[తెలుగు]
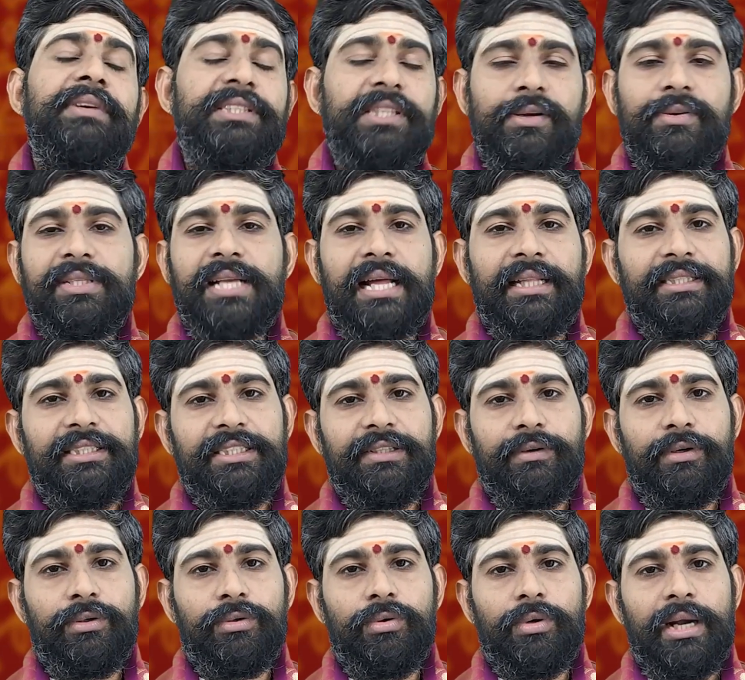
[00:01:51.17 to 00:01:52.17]
విజయం
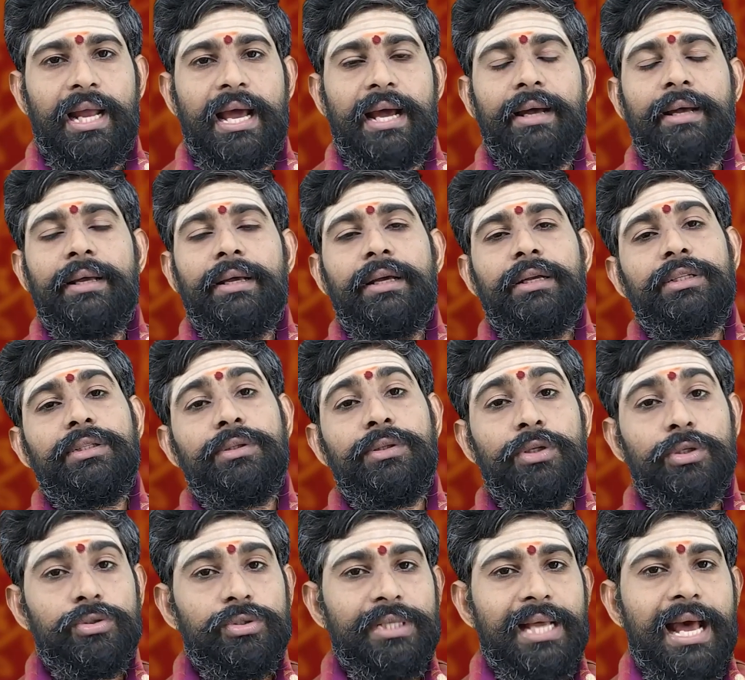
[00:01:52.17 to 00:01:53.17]
సాధించే వరకు కూడా
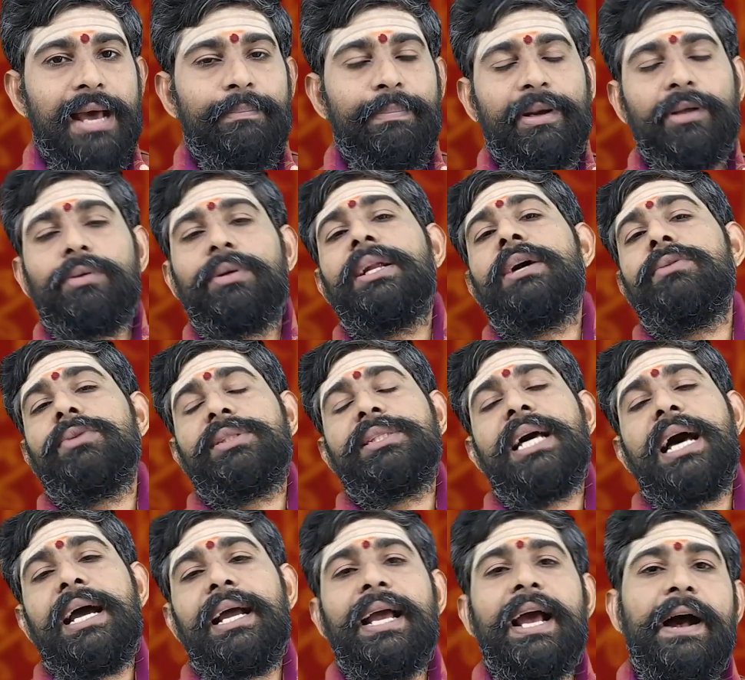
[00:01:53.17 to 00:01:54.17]
నిరుత్సాహం పడకుండా
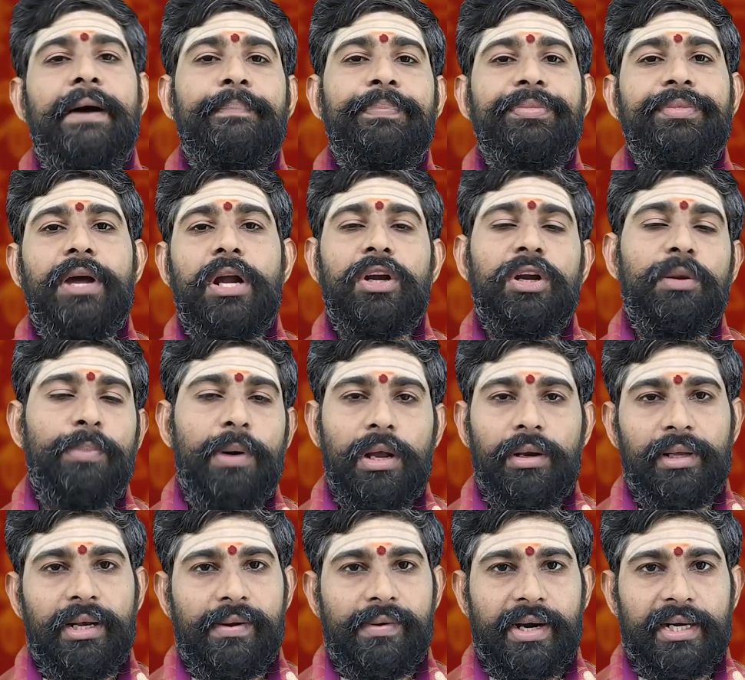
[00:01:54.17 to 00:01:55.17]
ఉత్సాహంగా దాంట్లో
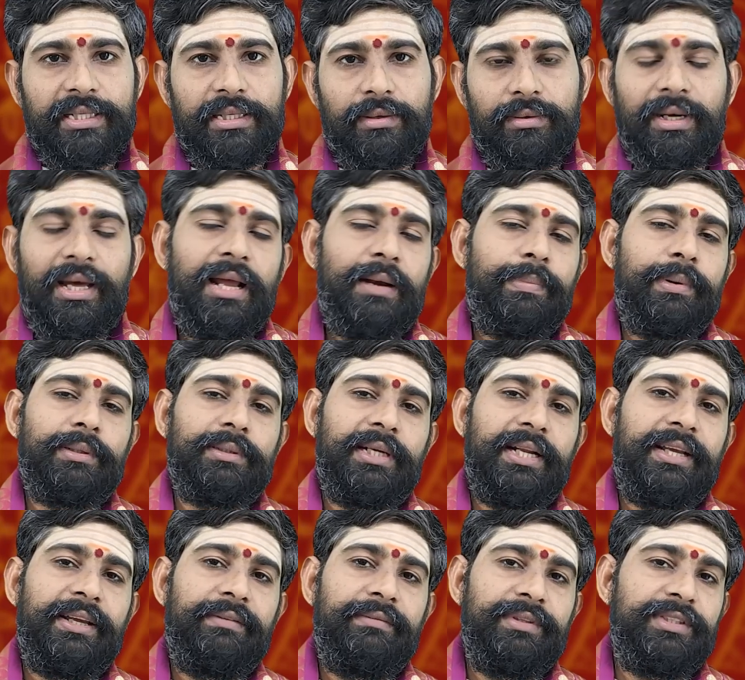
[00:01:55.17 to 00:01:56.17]
పాల్గొనే అవకాశాలు కూడా
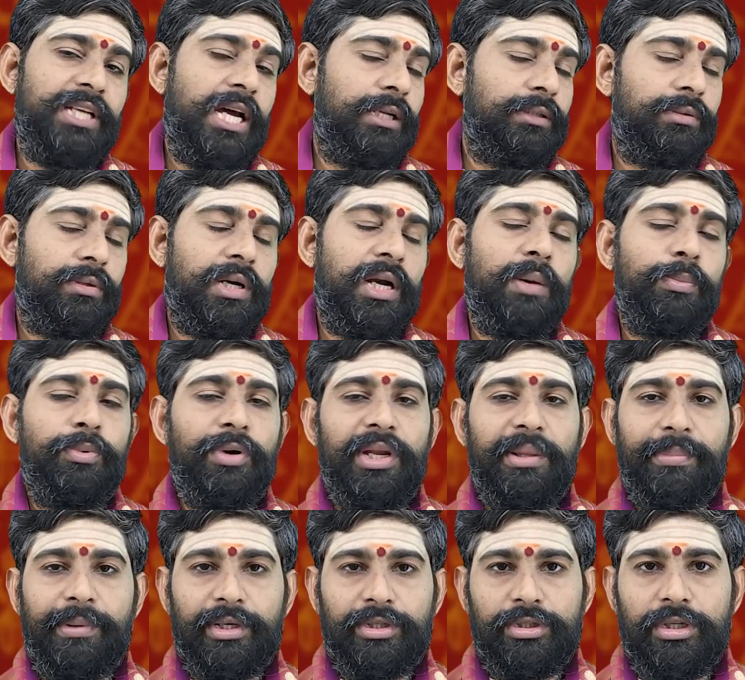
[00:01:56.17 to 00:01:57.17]
కనపడుతున్నాయి విద్యార్థులు కూడా
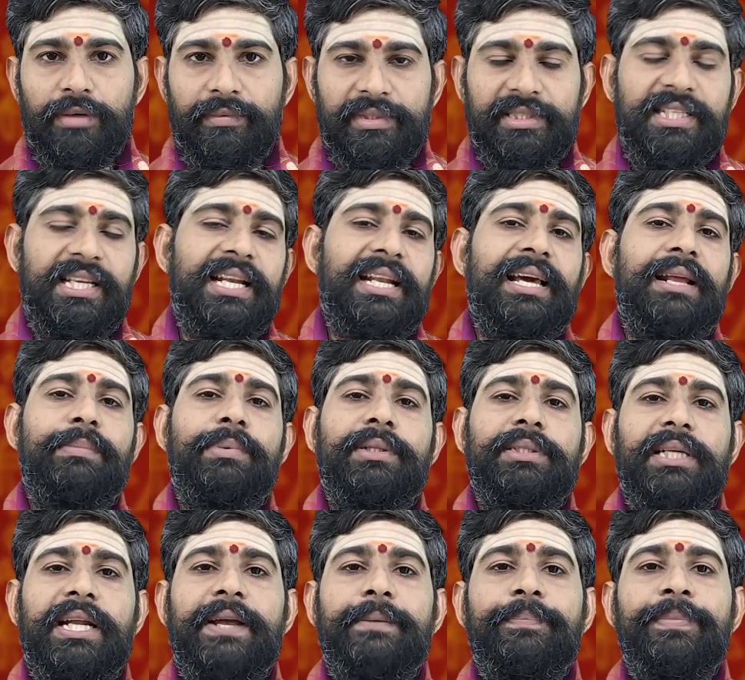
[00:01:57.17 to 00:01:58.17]
పోటీ పరీక్షలు విజయాలు
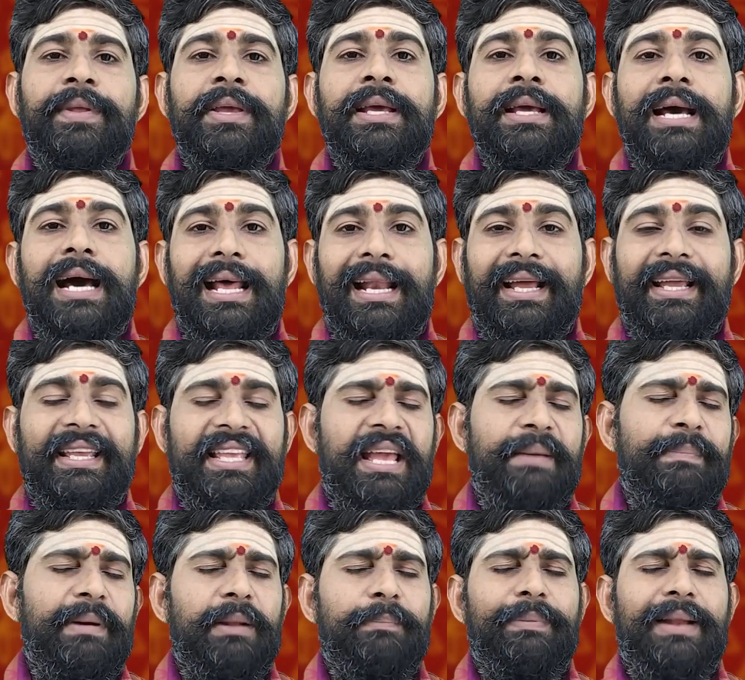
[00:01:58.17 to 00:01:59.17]
కనపడుతున్నాయి అలాగే
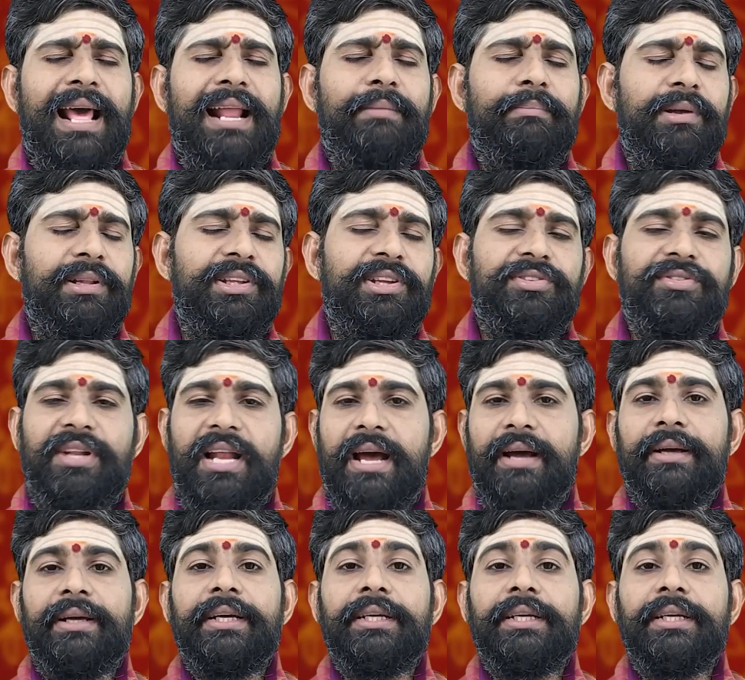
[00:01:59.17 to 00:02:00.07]
ఏ పని ప్రారంభం చేసినా